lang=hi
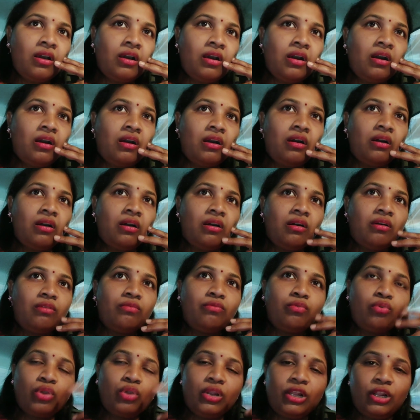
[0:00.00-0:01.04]
आ,
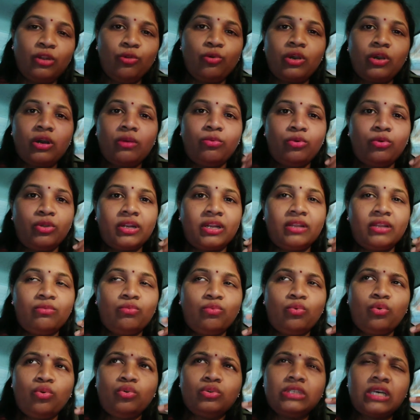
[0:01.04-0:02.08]
वो ले लूँगा बोल रहे हैं
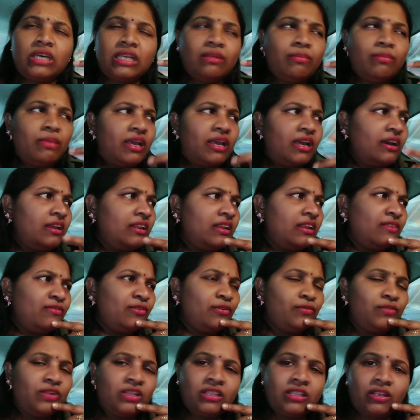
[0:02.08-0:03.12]
वो ज़्यादा महंगा नहीं है
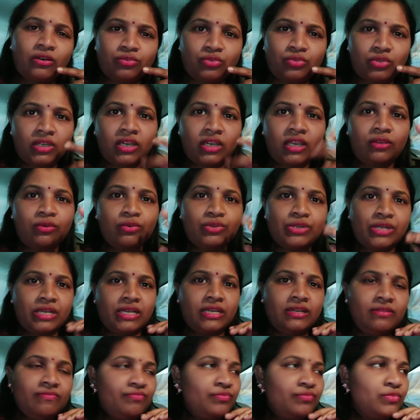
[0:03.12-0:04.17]
फिफ्टीन थाउजेंड का ही कुछ है
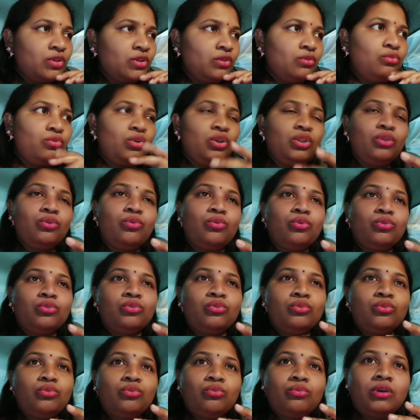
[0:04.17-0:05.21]
तो इनको तो
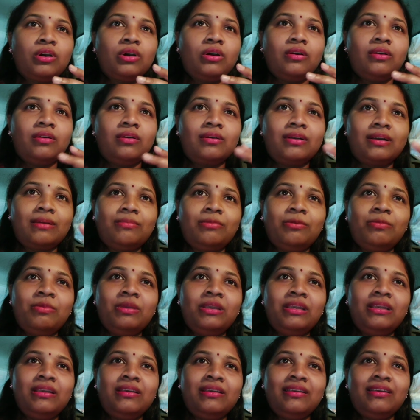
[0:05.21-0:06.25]
आ, कभी भी
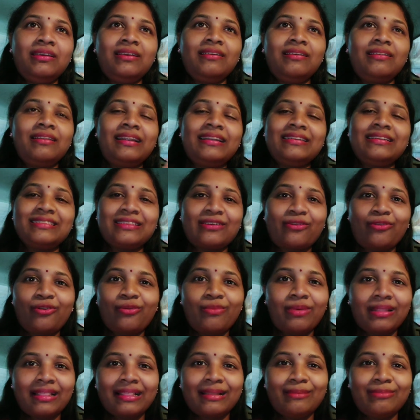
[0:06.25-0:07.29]
ये रेट से कोई
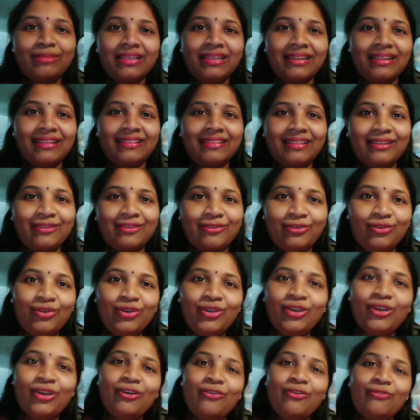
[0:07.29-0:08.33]
मतलब नहीं रहता है इनको
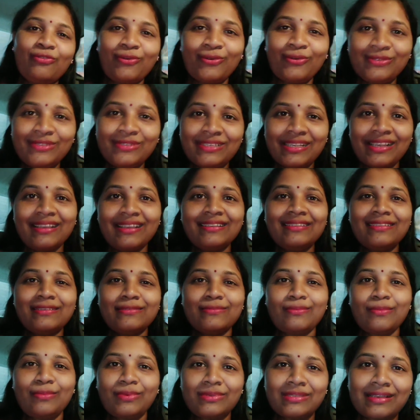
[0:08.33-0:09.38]
फ़ोन चाहिए
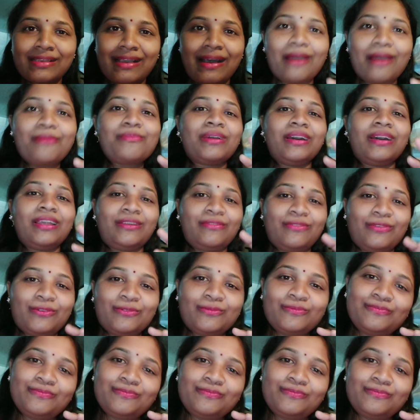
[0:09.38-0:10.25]
जिसमें बस काम करे वो